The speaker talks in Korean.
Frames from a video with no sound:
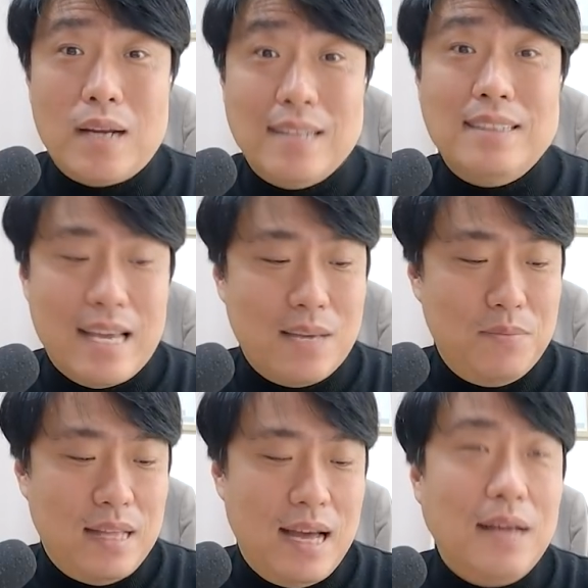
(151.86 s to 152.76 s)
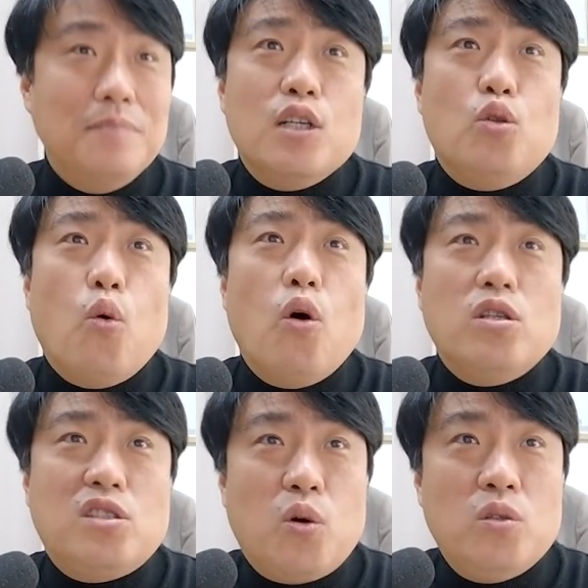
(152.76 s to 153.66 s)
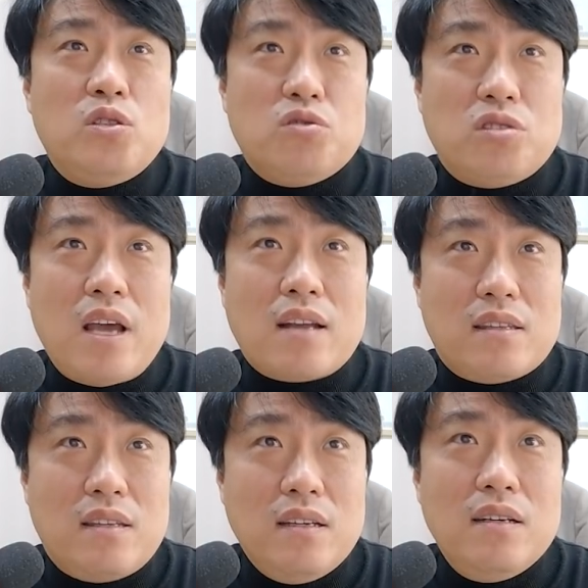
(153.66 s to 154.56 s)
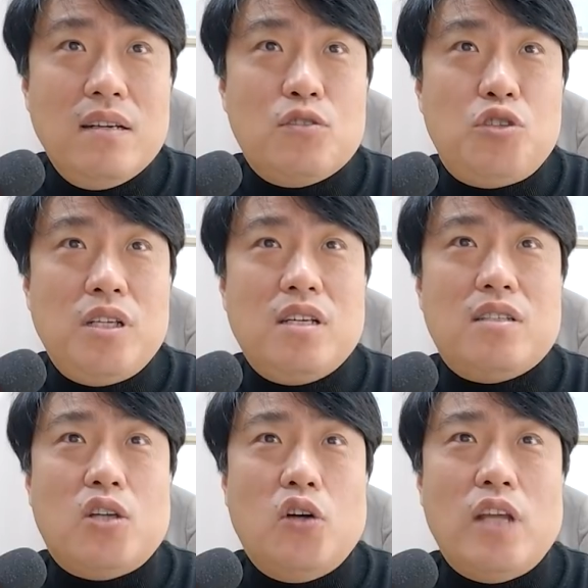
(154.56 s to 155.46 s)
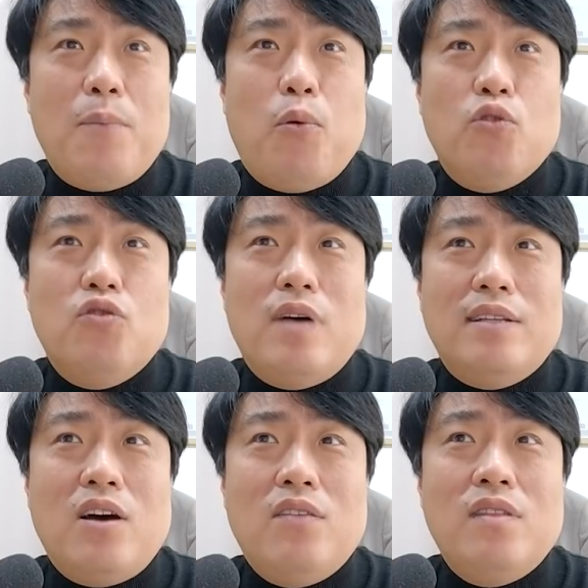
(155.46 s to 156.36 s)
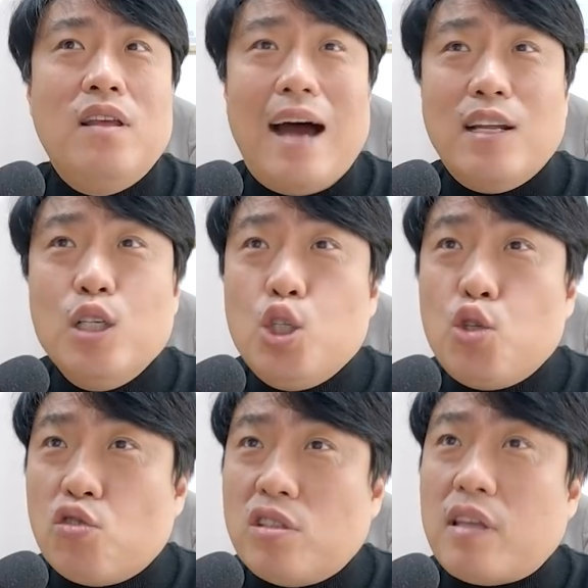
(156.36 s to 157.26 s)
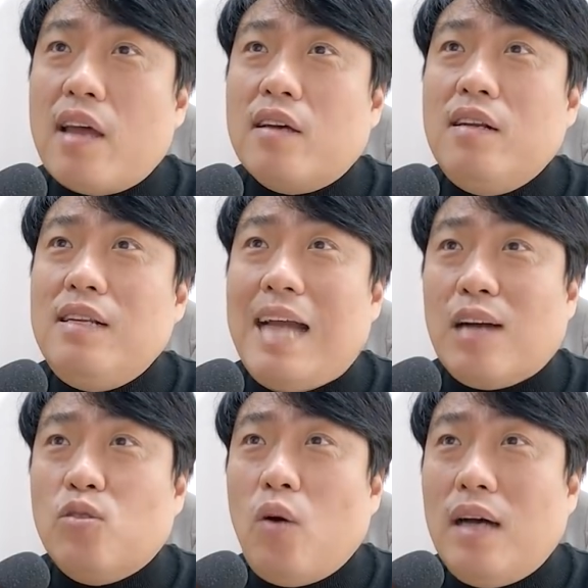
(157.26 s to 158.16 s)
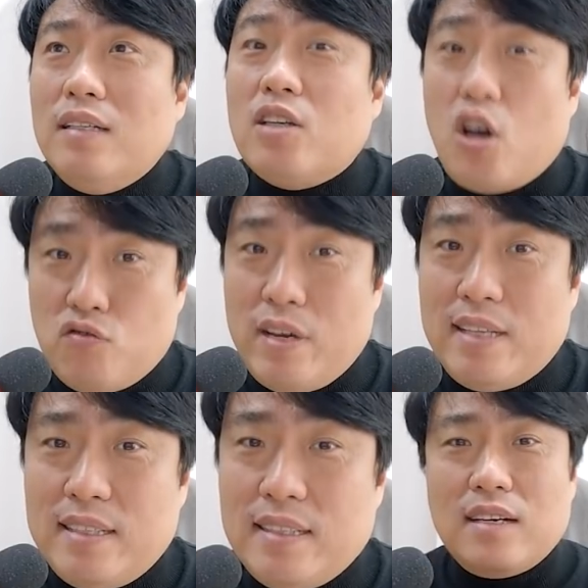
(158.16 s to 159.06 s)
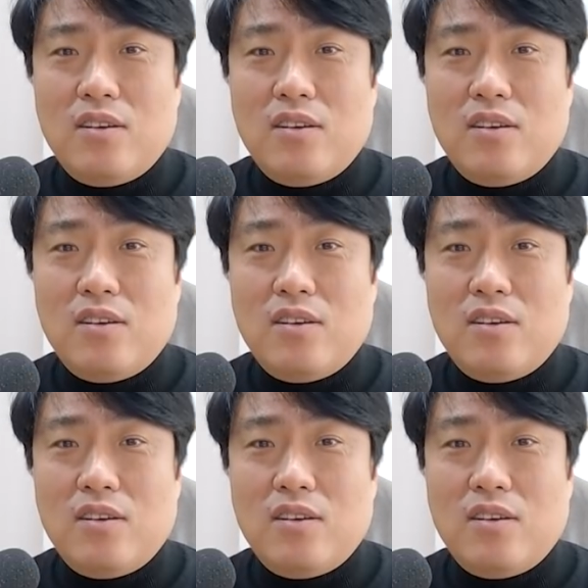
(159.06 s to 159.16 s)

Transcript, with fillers: 라는 얘기입니다. 그 농어촌 주택 등 취득 전에 보유하던 다른 주택을 양도하는 경우에는,